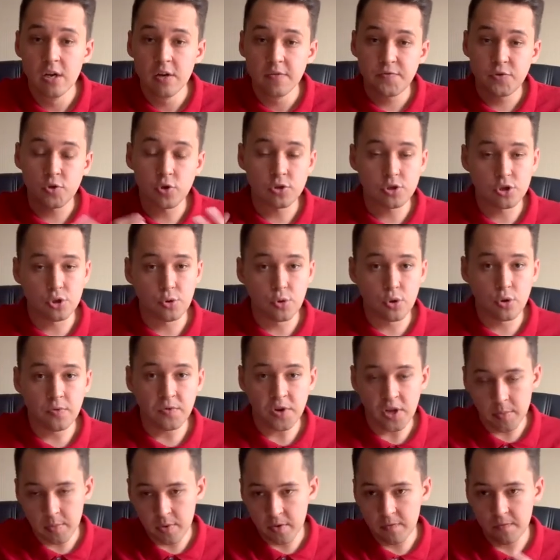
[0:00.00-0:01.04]
Все остальное
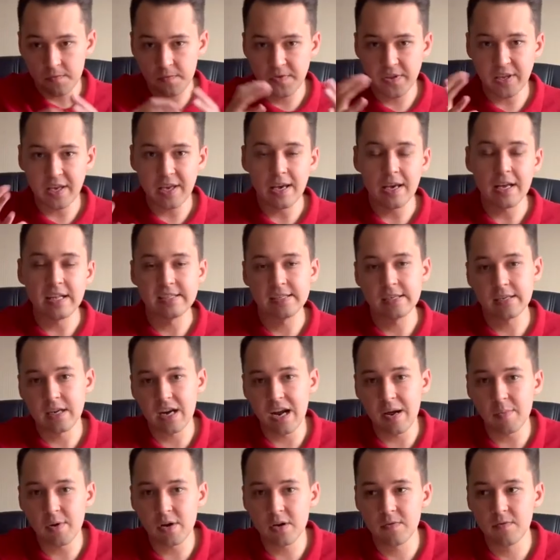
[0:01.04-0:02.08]
время вне этих
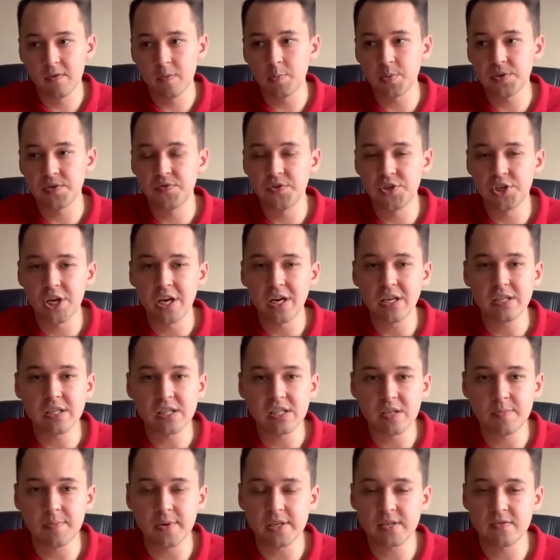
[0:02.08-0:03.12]
рамок вы посвящаете себе,